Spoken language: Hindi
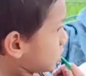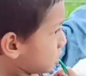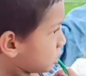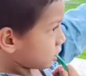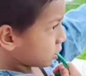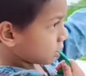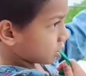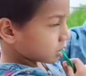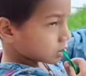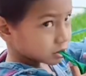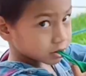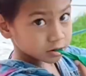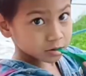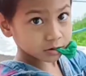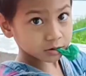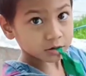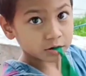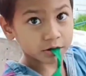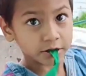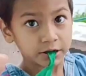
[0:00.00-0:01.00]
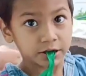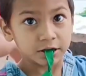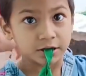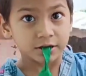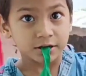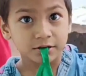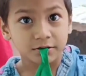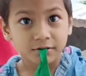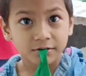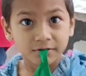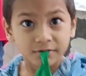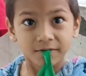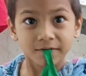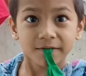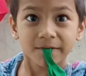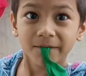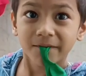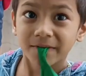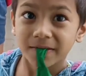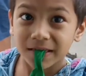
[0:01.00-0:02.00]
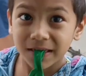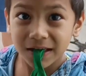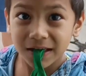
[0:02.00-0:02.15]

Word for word: दिए तीन बार के बदल दिए मैंने इसके कपड़े